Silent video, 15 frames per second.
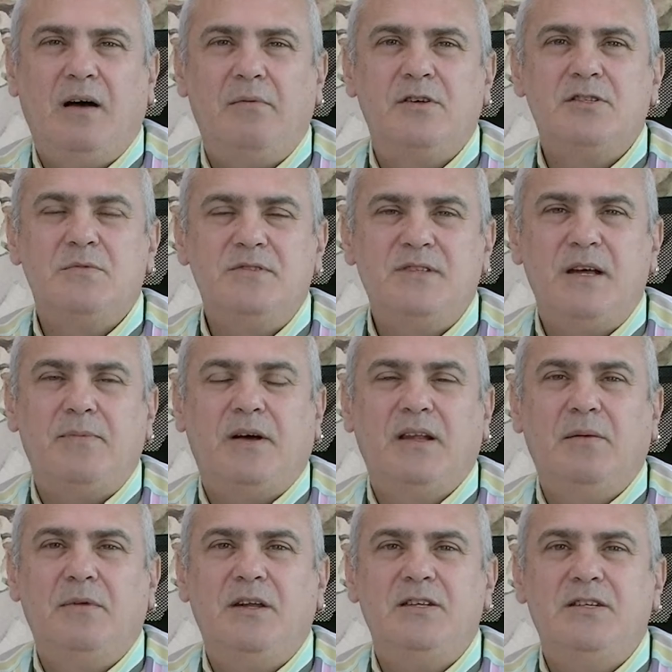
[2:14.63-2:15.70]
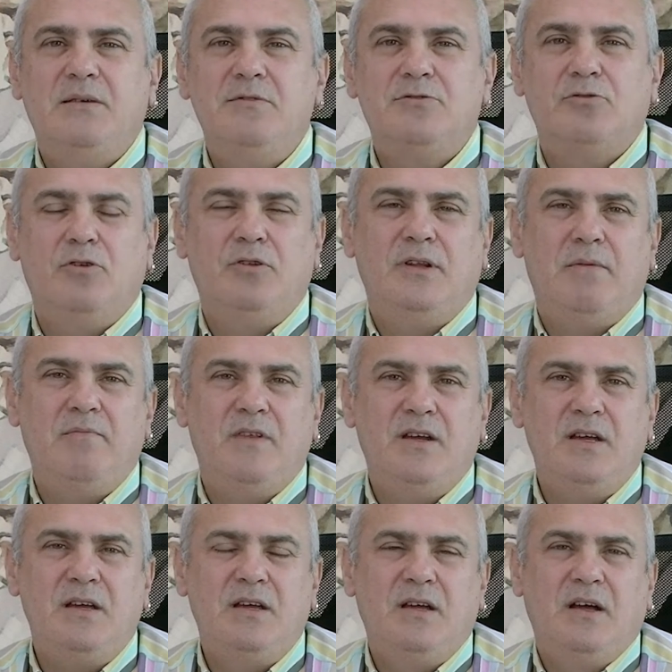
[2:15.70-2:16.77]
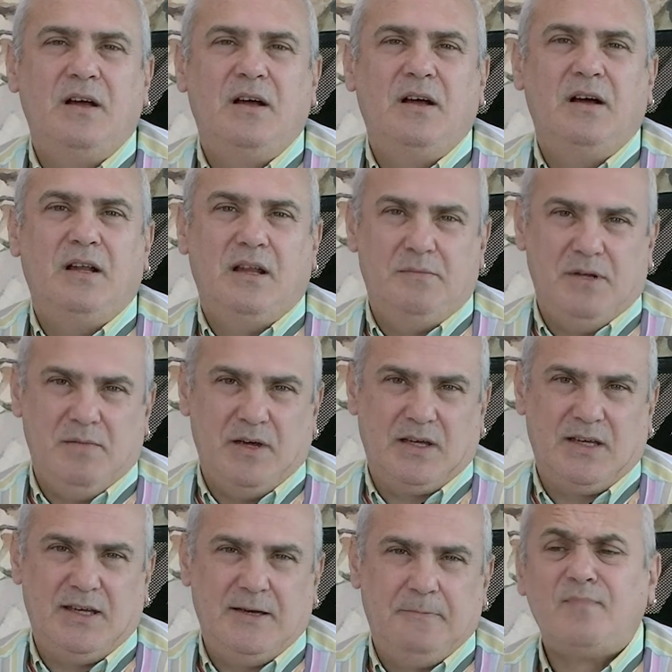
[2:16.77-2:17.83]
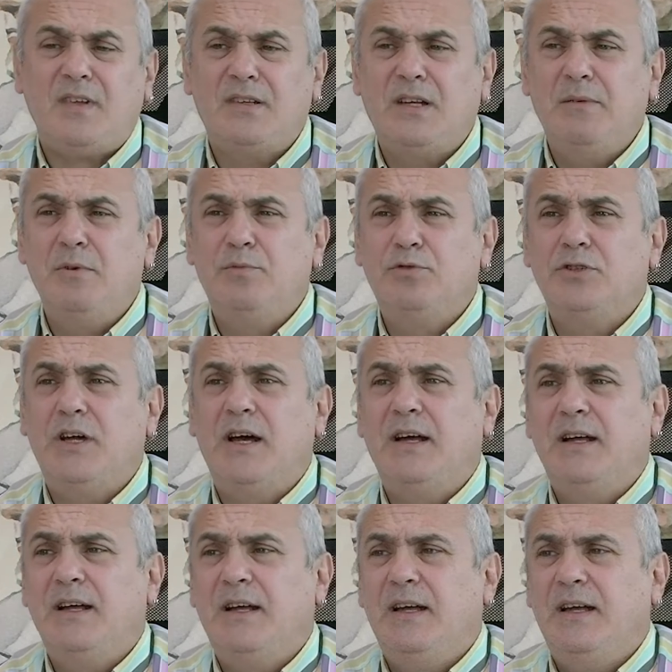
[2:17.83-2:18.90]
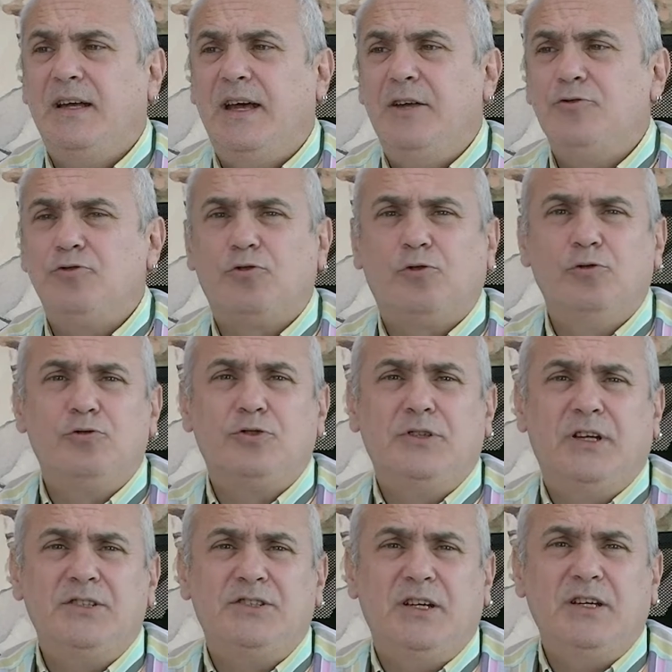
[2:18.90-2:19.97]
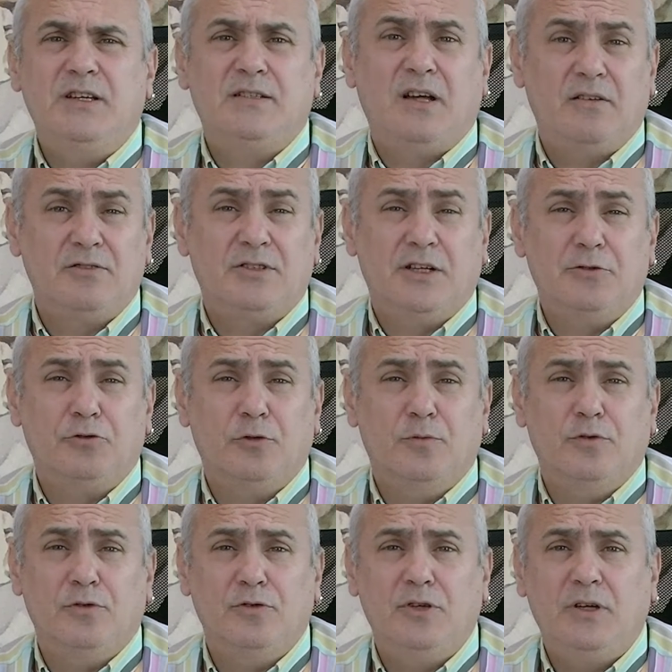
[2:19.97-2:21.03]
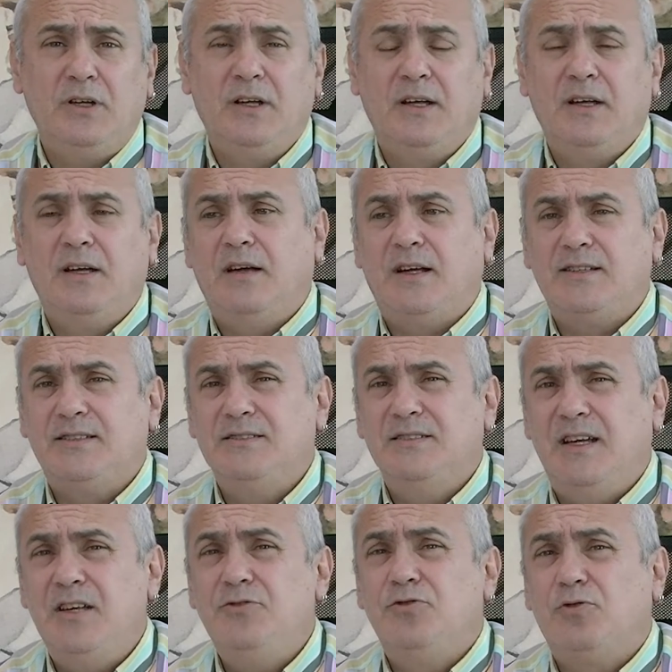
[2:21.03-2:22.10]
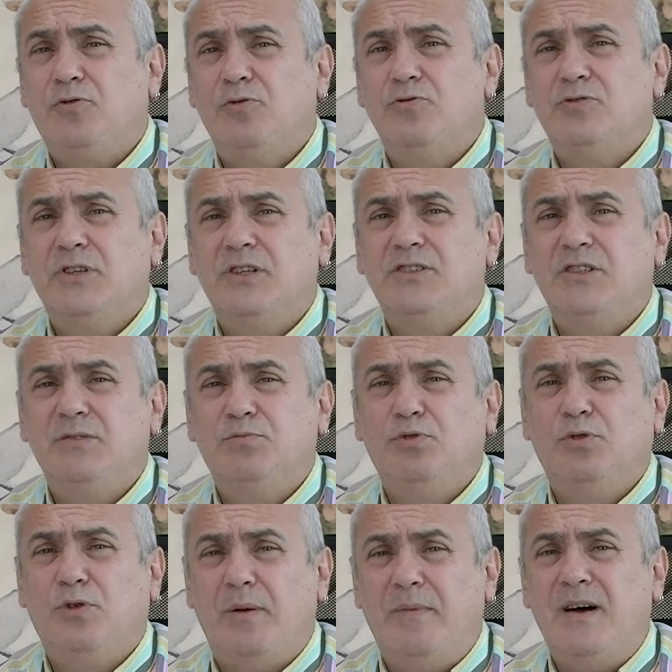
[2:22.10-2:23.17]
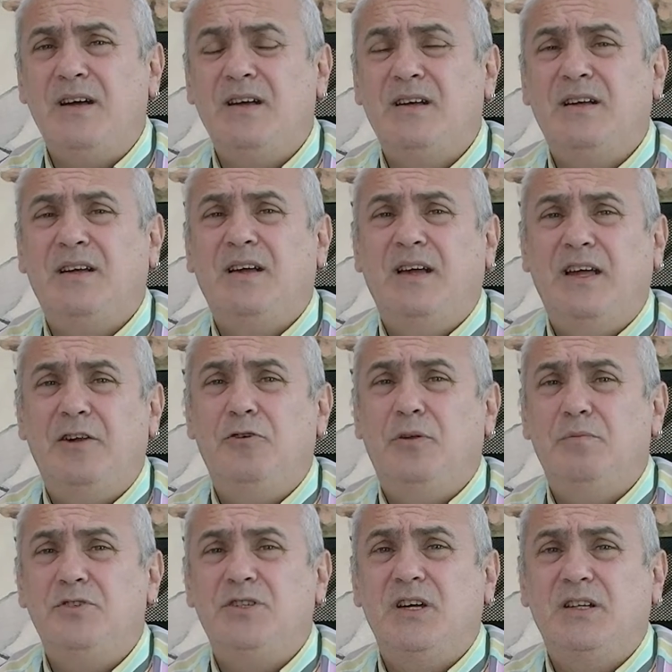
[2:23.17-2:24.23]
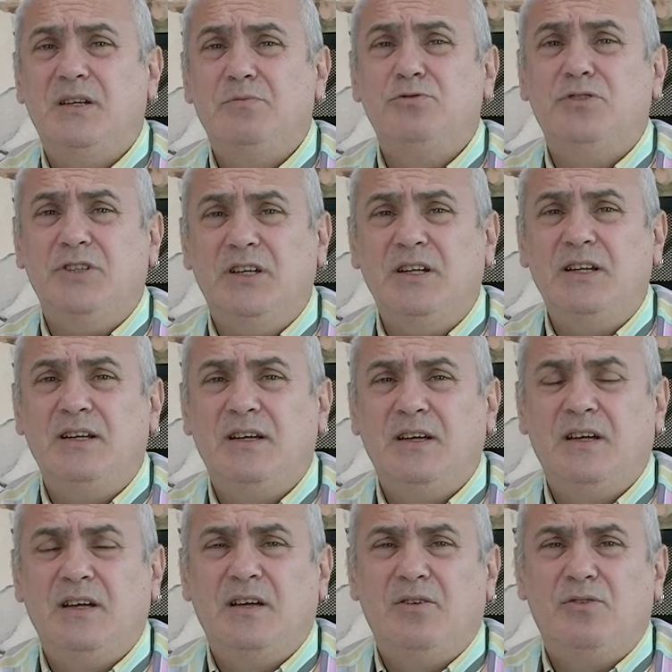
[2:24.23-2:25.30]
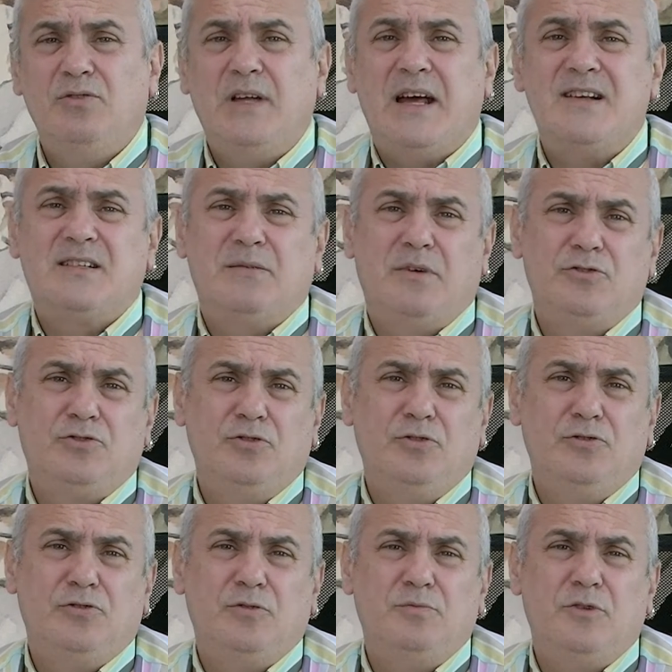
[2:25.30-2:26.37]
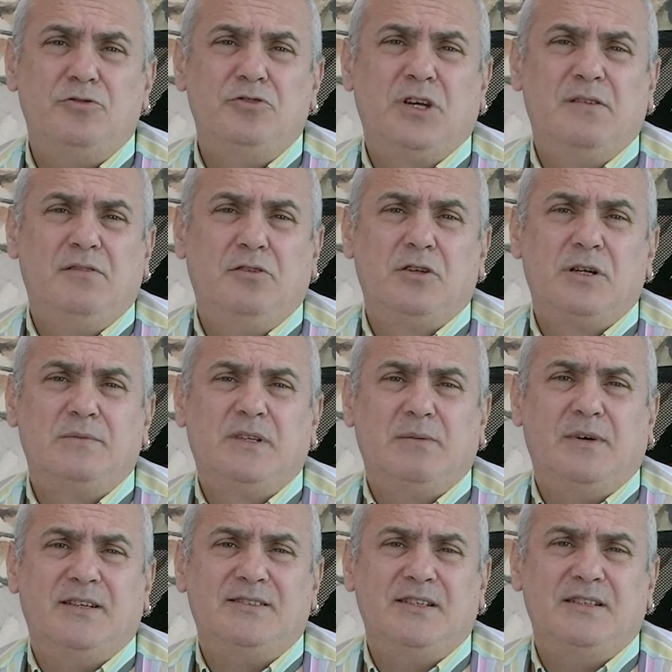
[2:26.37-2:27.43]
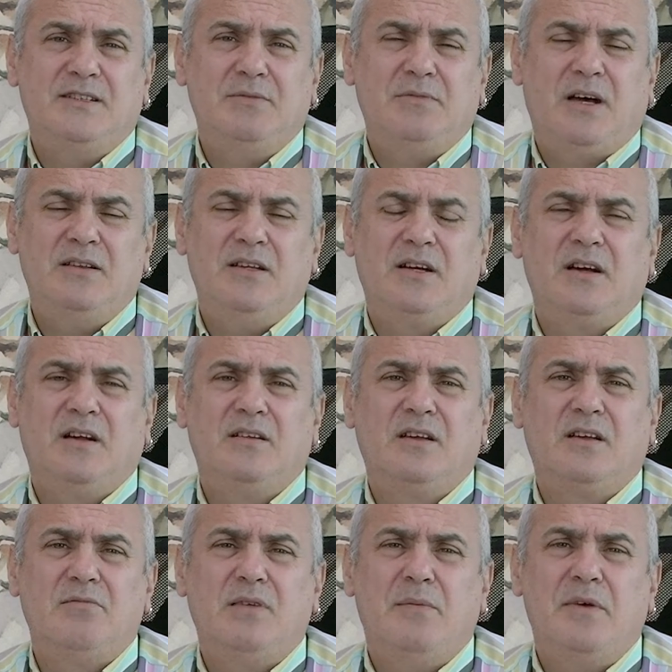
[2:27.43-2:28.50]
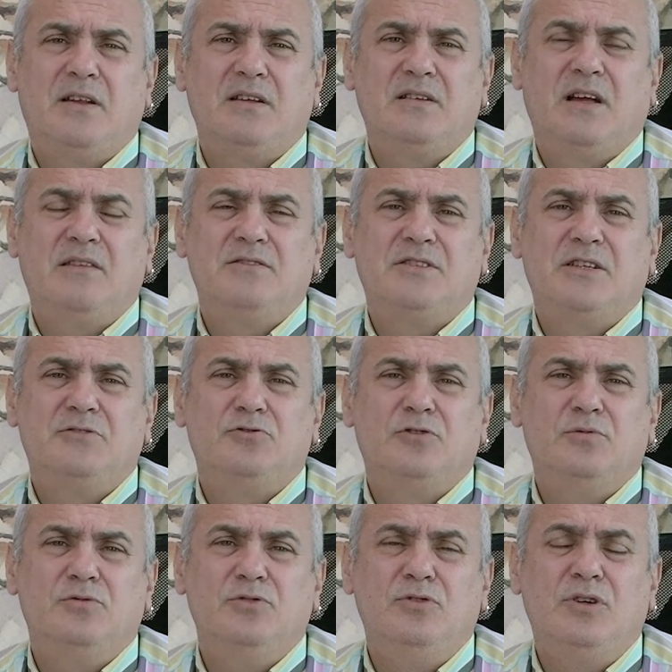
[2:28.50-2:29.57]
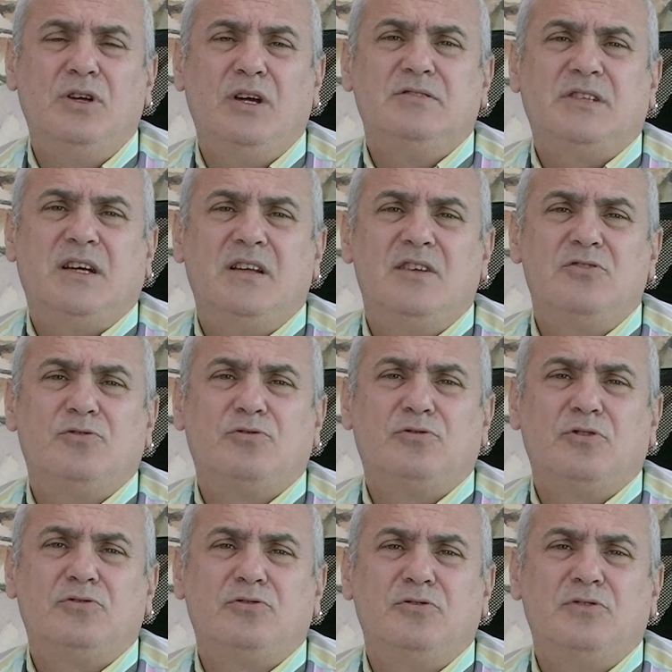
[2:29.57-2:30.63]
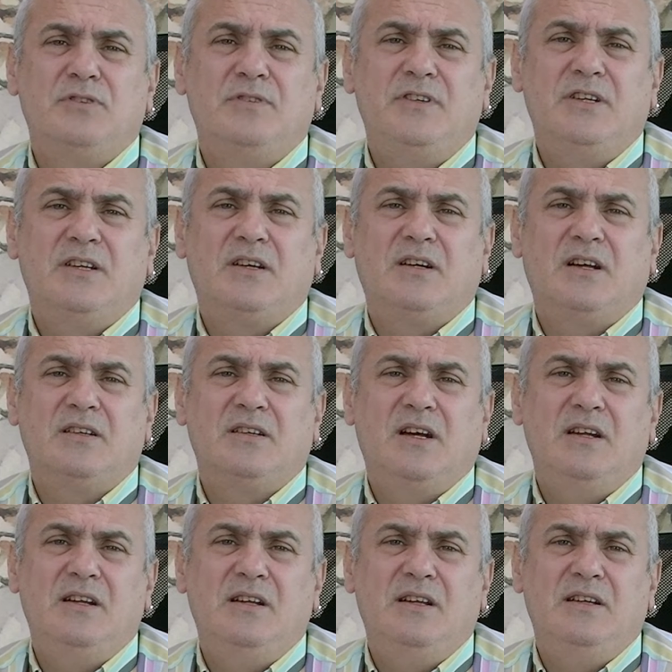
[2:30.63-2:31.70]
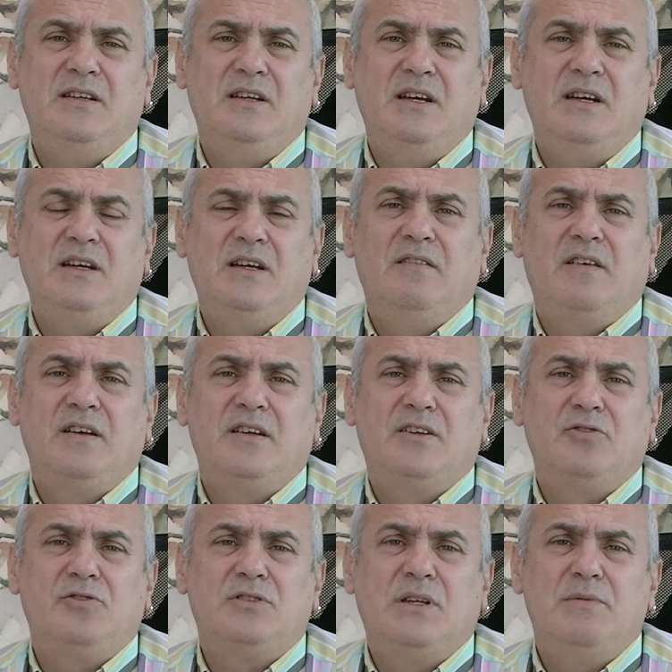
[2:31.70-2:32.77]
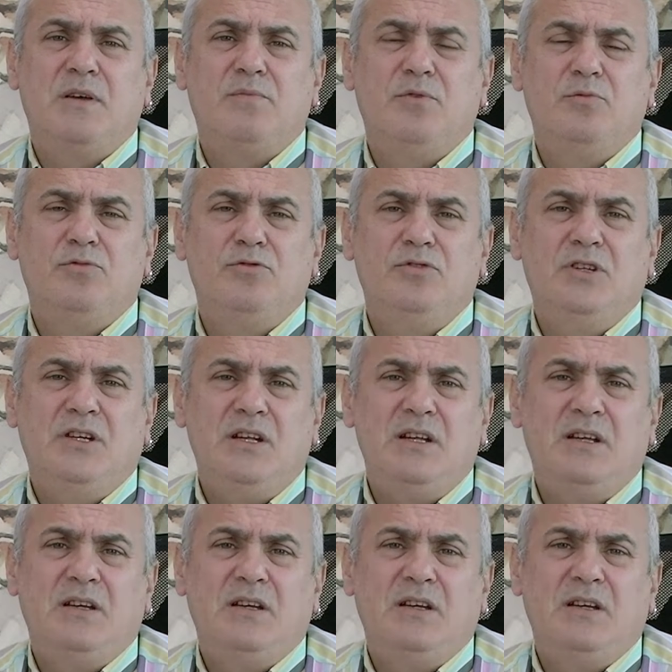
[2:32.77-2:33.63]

Amacımız hep alabileceğimiz önlemleri alabilmek. Tabi burada en çok konuşulan şey Down sendromu oluyor. Aslında en çok konuşulan şey bu ama en önemli şey de bu değil. Onu her zaman söylüyorum. Önceki videolarımda bahsettim. Anne karnındaki bebekte Down sendromunu sadece ultrasonografi ya da kan tahlilleriyle var ya da yok demek mümkün değil.